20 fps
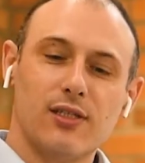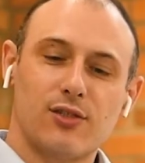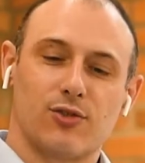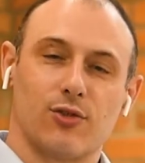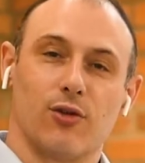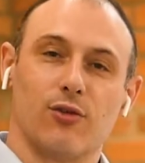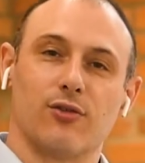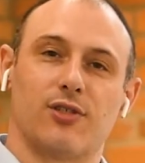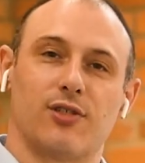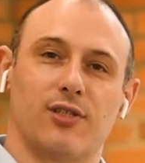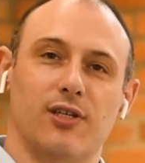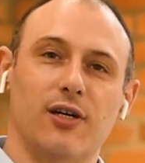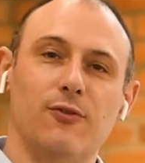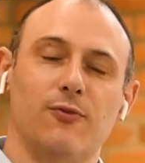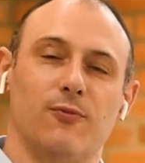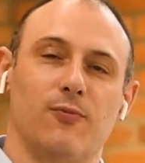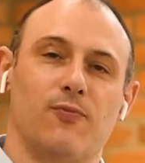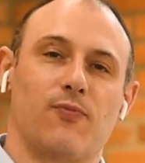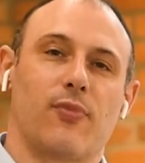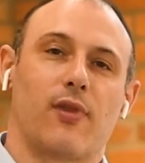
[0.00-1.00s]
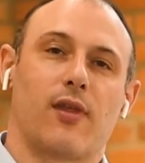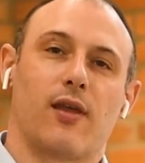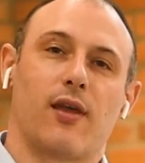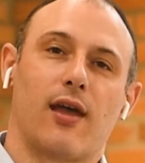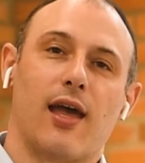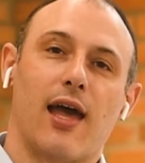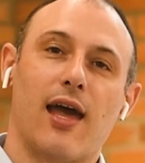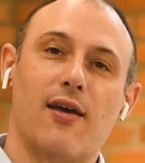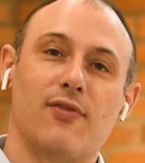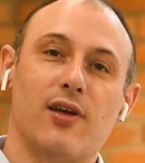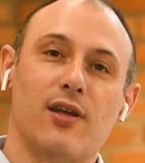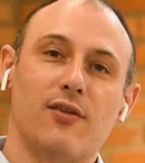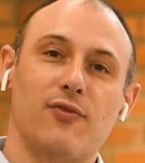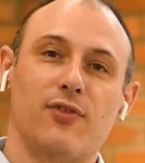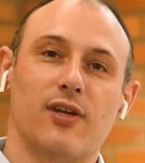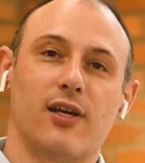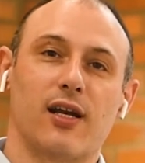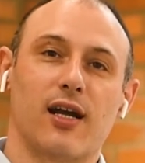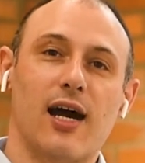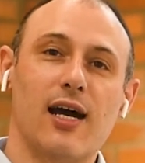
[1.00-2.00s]
solução é
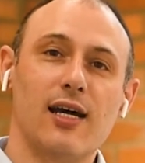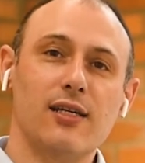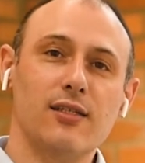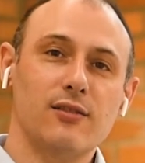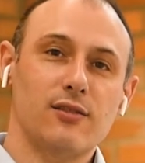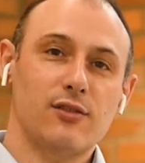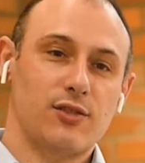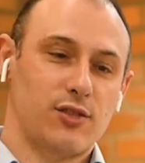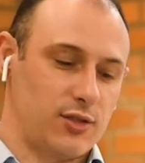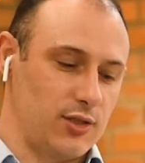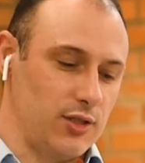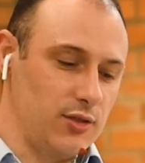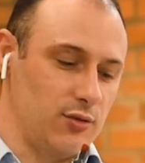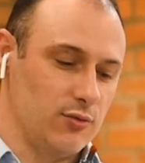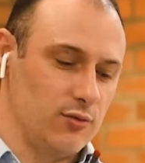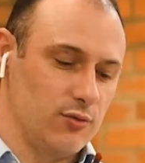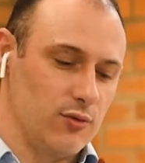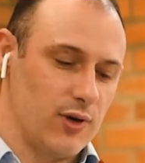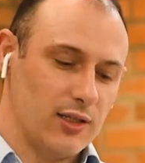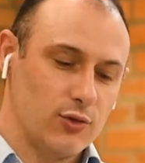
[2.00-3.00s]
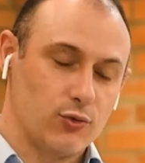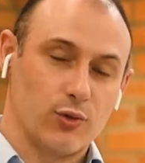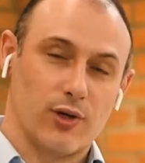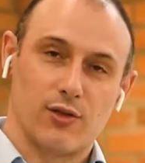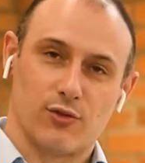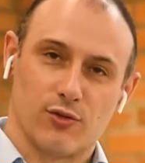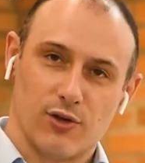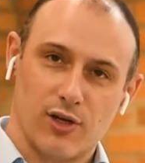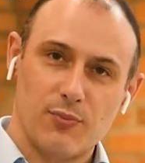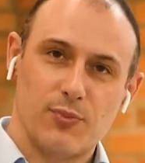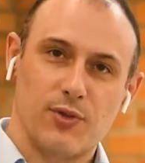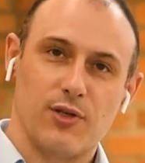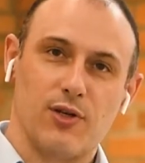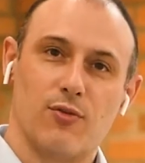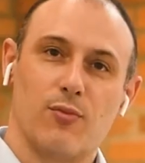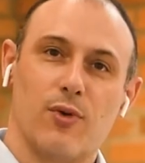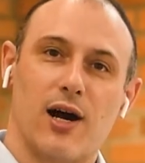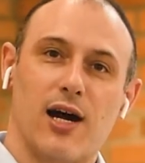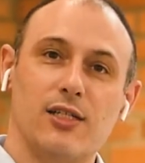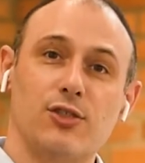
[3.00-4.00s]
verificar se o atuador
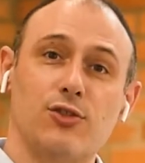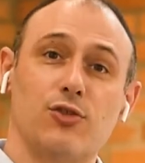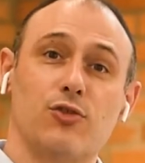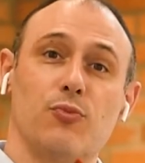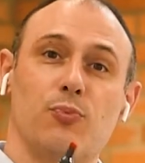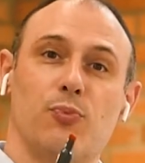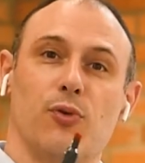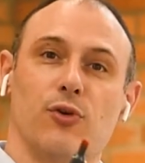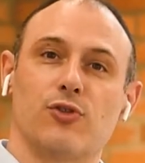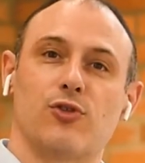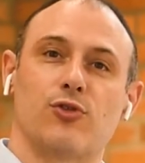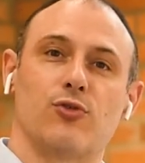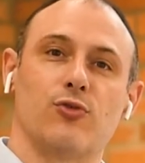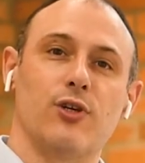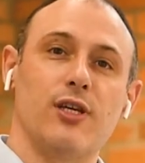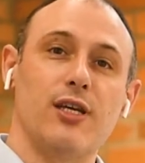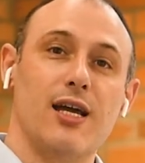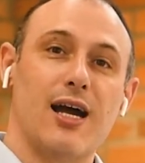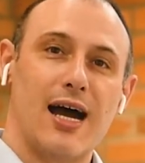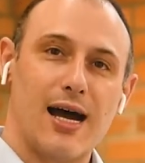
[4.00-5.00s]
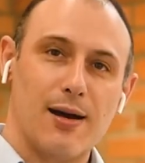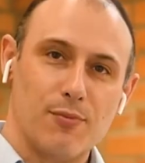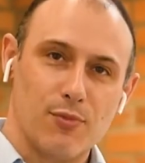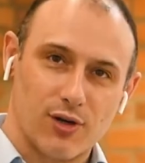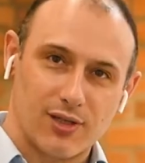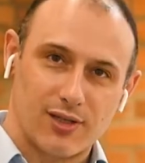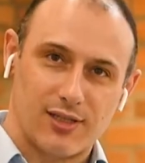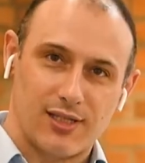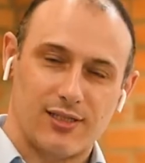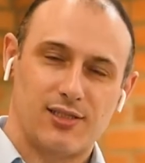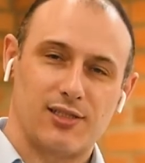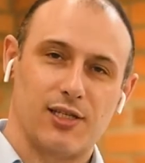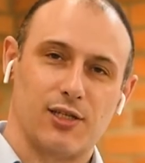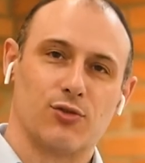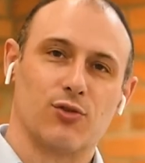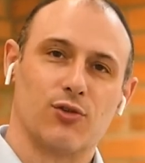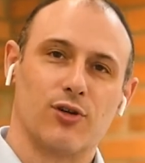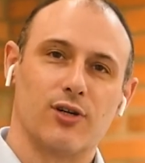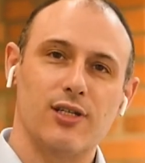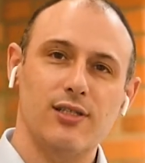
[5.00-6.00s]
pneumático possui
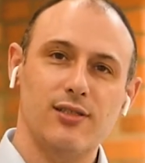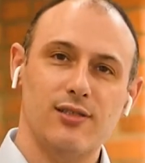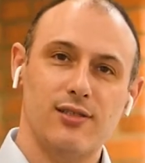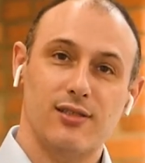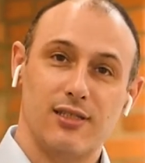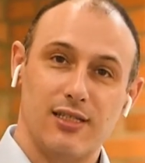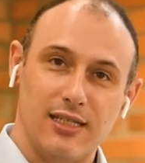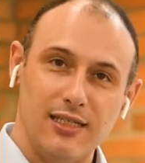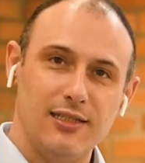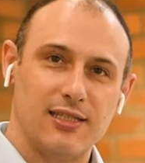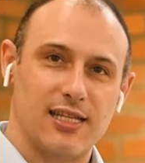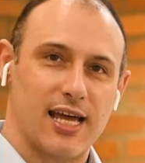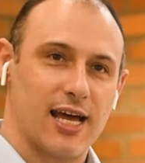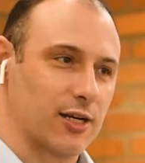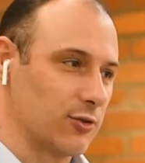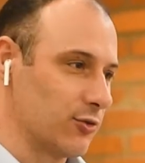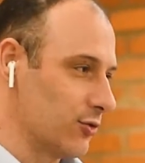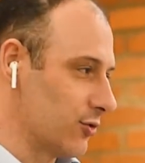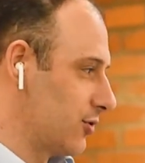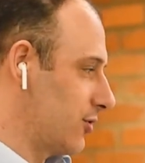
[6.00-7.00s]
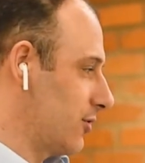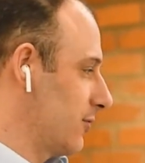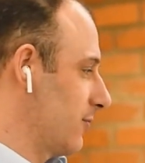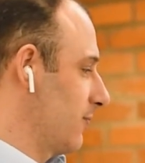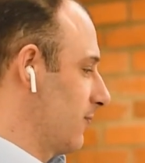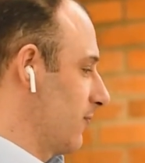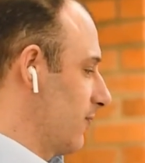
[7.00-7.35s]
amortecedores internos.